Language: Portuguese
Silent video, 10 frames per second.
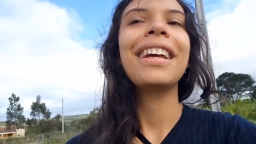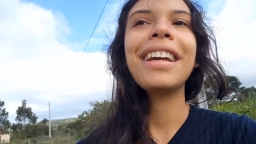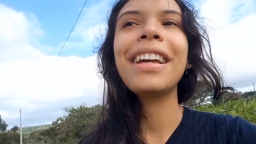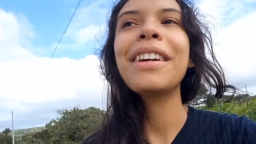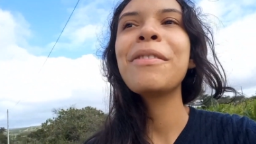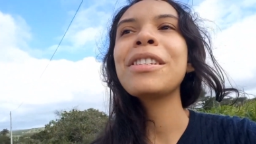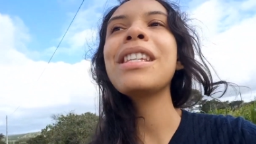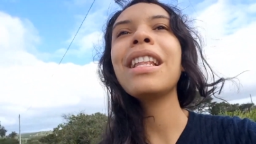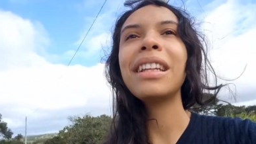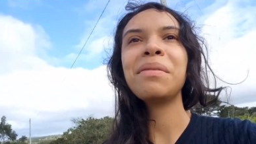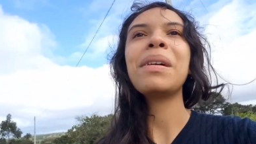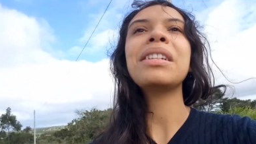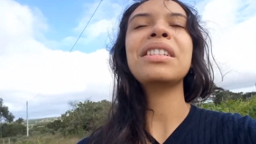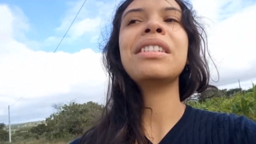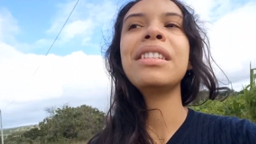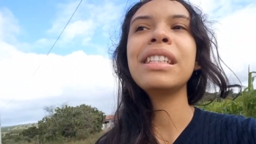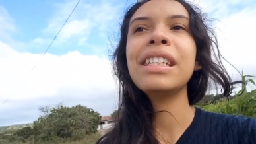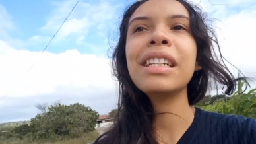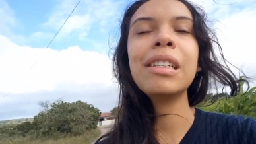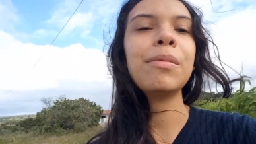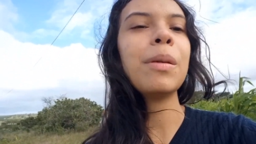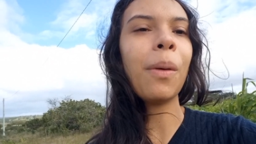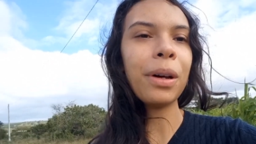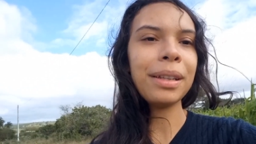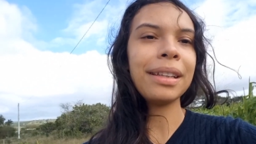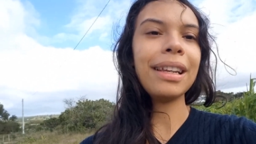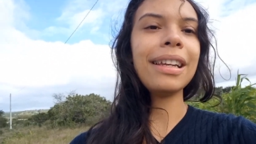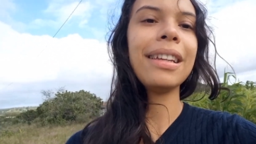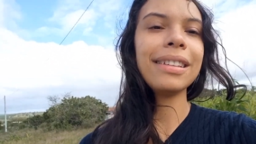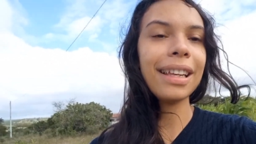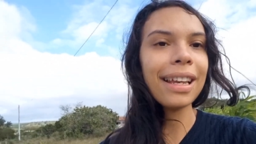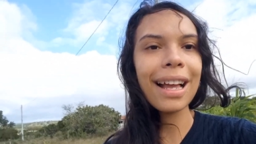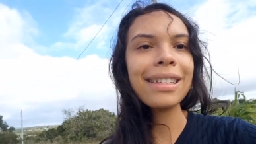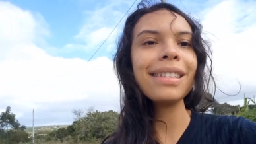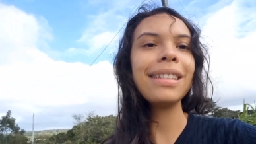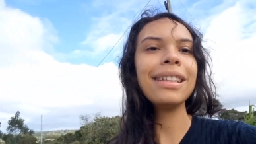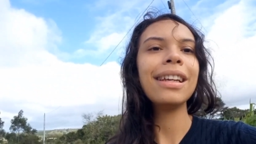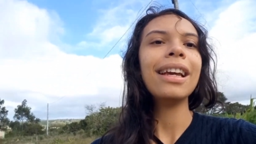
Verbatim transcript: é, meu celular tem bastante GB de memória e nem, nem assim